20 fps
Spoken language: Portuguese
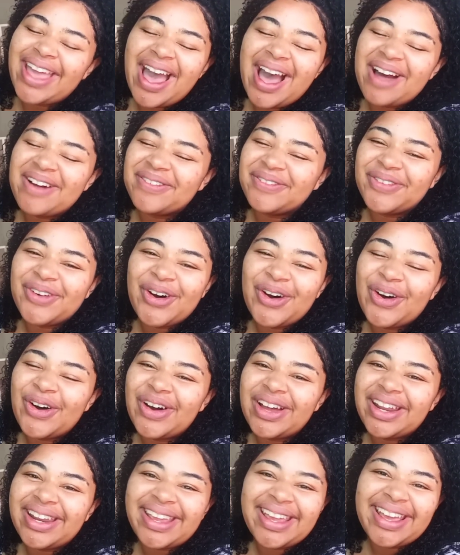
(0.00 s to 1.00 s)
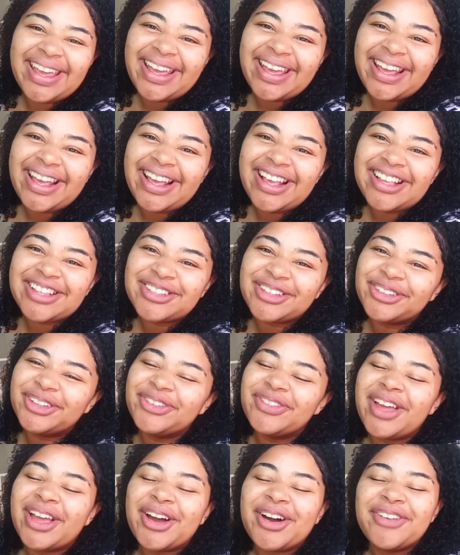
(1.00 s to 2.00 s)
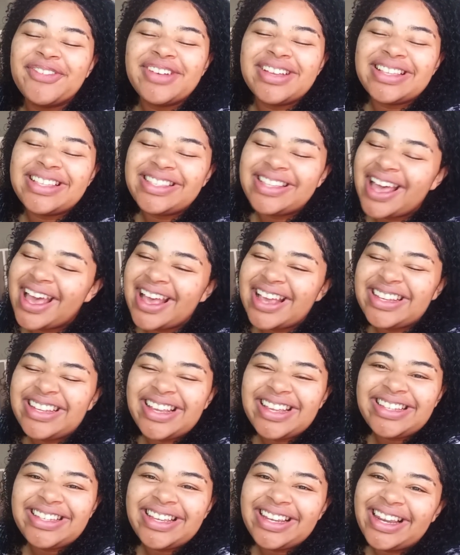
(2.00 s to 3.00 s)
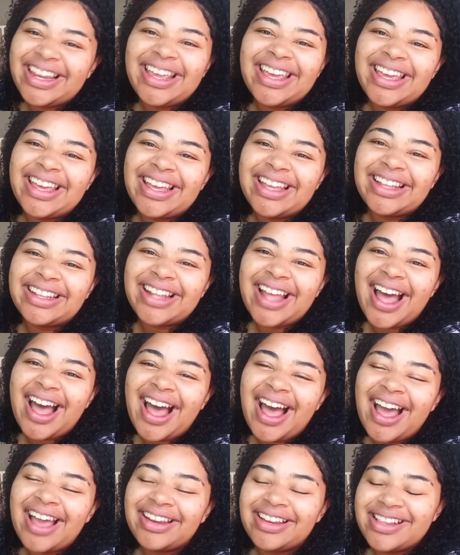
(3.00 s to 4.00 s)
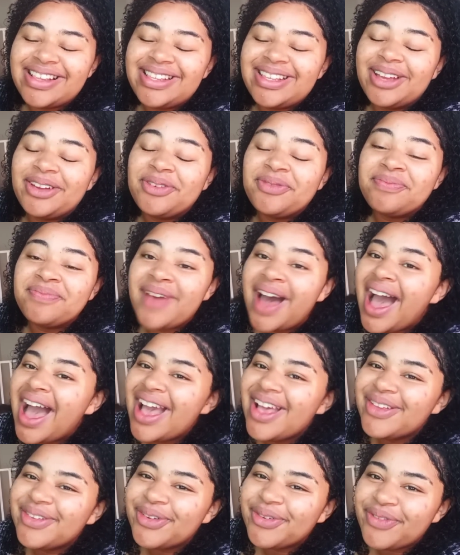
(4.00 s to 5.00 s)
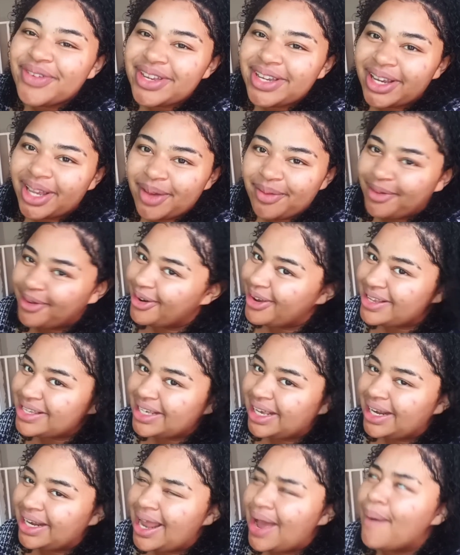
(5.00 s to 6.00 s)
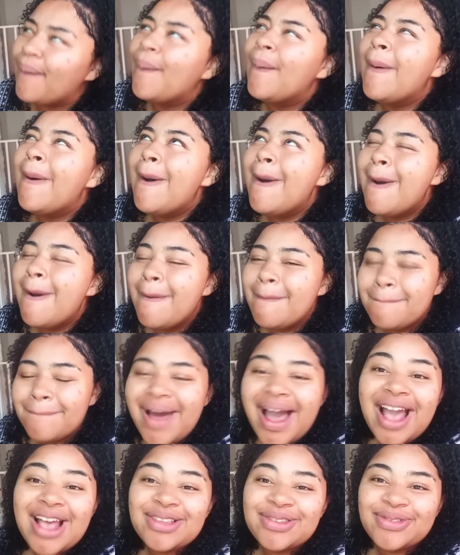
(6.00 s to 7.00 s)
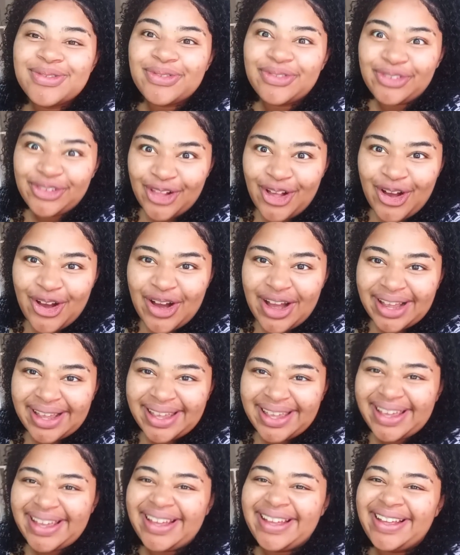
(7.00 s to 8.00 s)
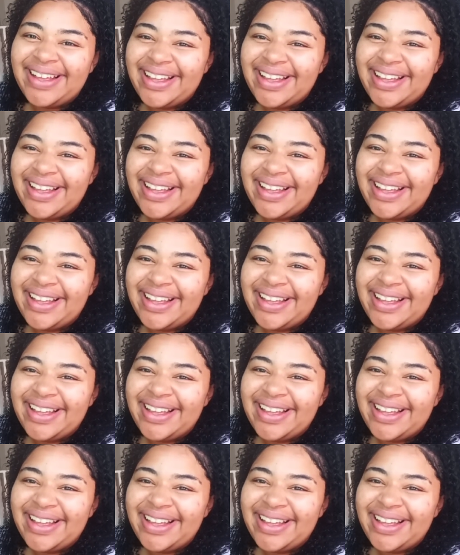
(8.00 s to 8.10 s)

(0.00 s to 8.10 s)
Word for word: amores! Tudo bem com vocês, gente linda? Iniciando mais um vídeo aqui o nosso canal, mais um vlog.